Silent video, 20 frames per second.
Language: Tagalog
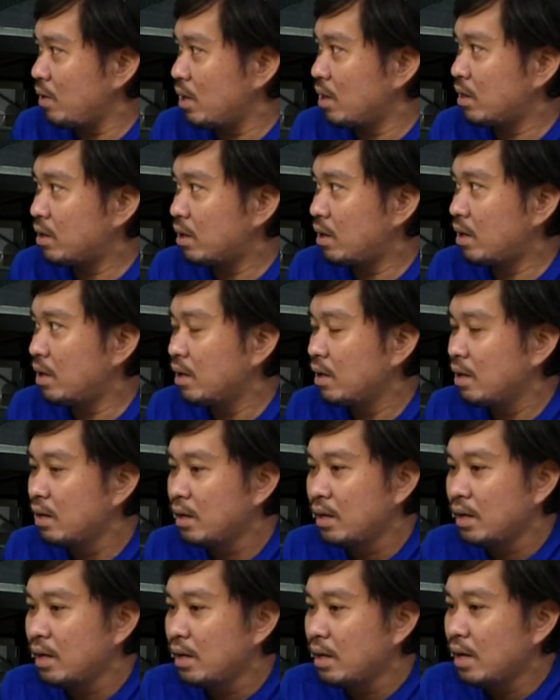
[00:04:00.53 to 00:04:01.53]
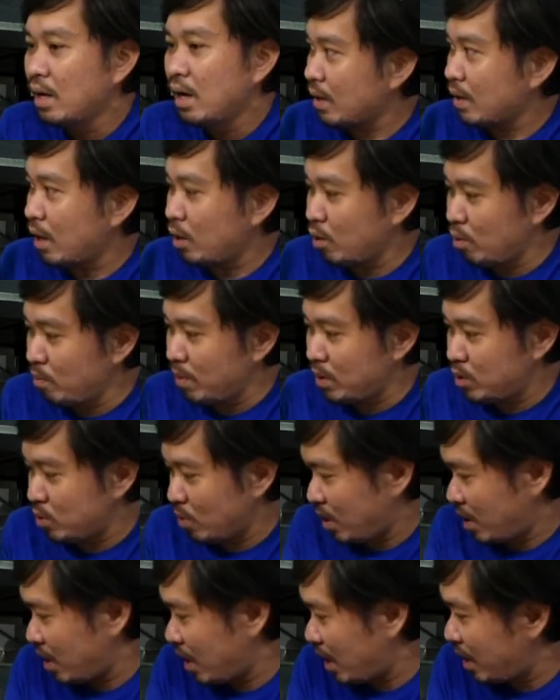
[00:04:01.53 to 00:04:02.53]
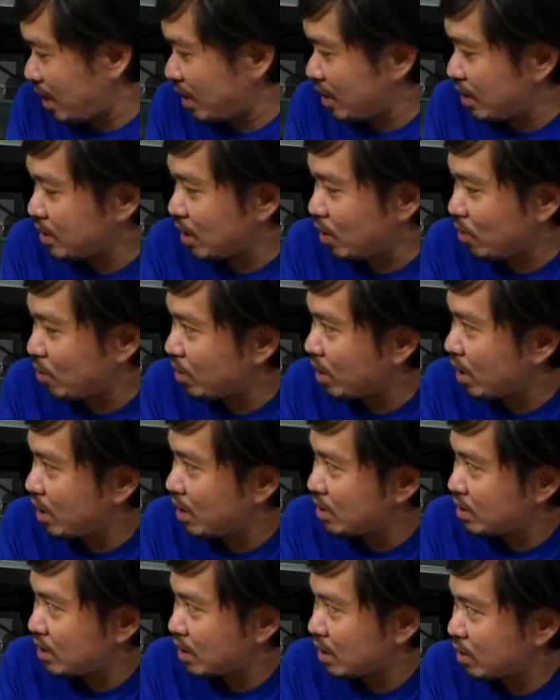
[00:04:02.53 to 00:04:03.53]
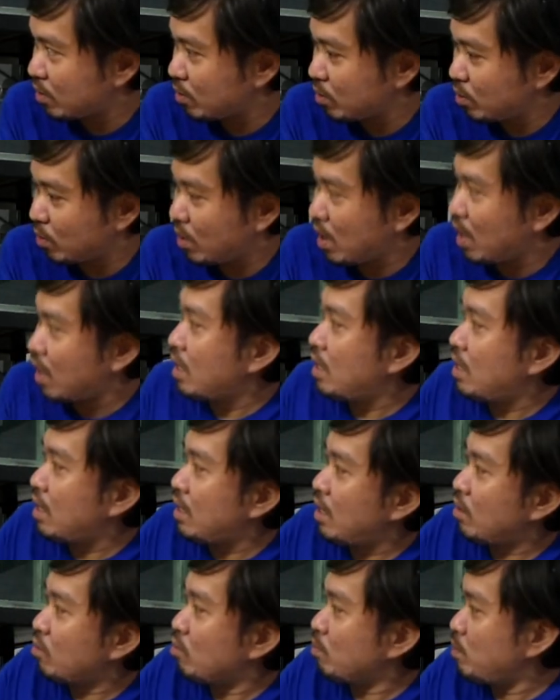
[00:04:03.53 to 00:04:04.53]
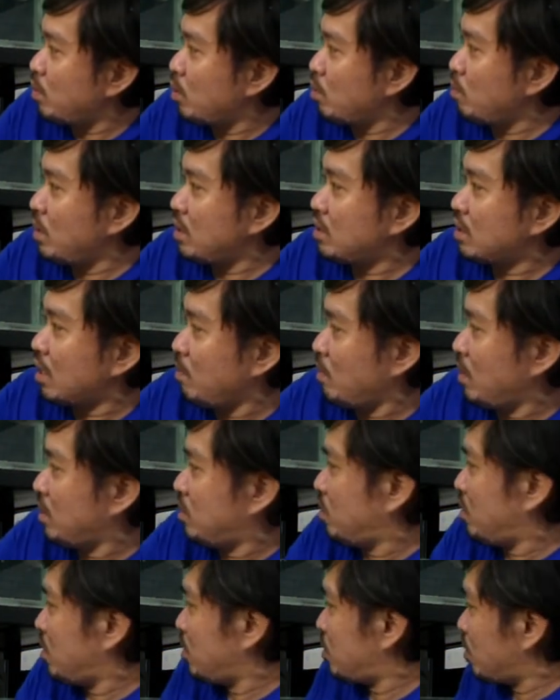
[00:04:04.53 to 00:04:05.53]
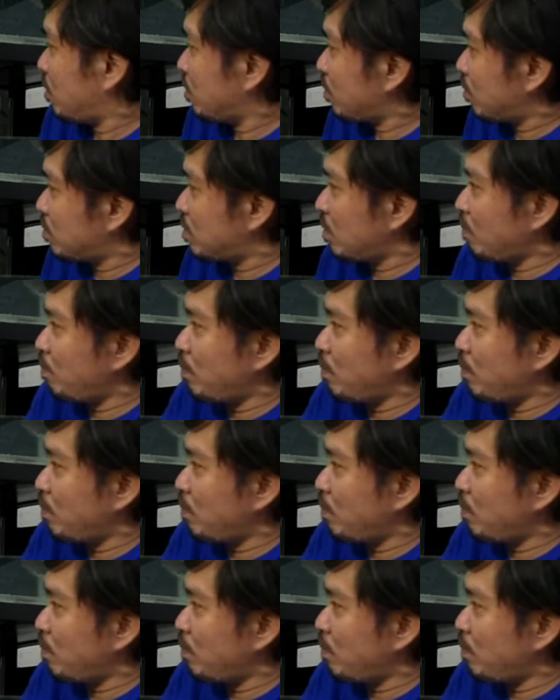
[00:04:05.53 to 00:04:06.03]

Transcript: filter. Karon medyo arang-arang na siya, okay na siya karon. Dugangan lang ako pumice kay medyo na short ko sa